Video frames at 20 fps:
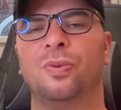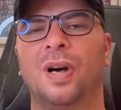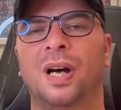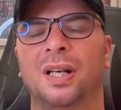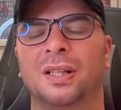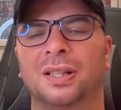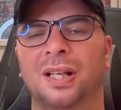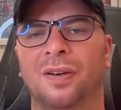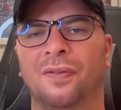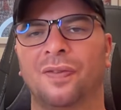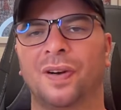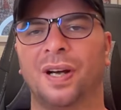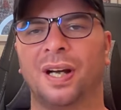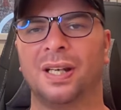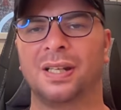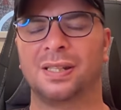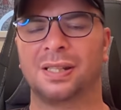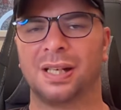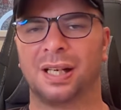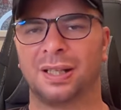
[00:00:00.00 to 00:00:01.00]
artan
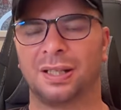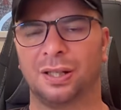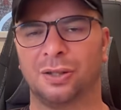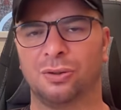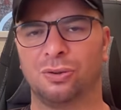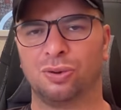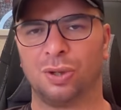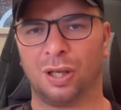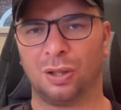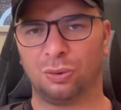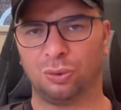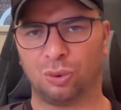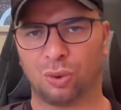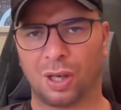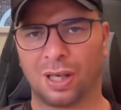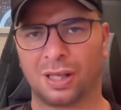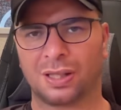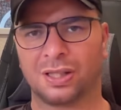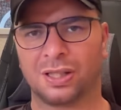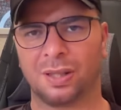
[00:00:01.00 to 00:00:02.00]
faizlerden şu an
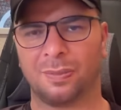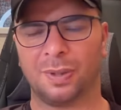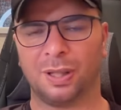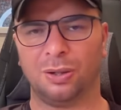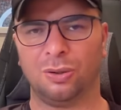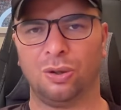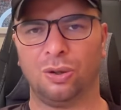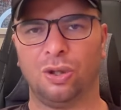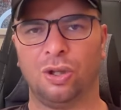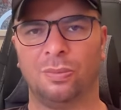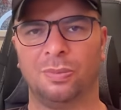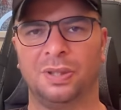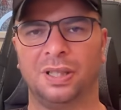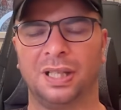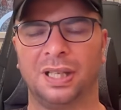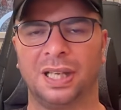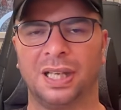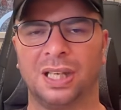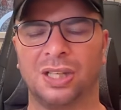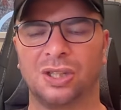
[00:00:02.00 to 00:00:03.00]
duraksama
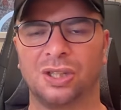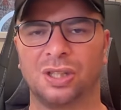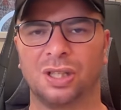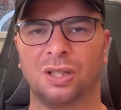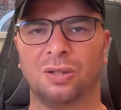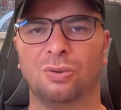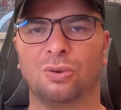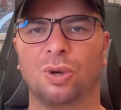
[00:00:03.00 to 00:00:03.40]
dönemine geçtik.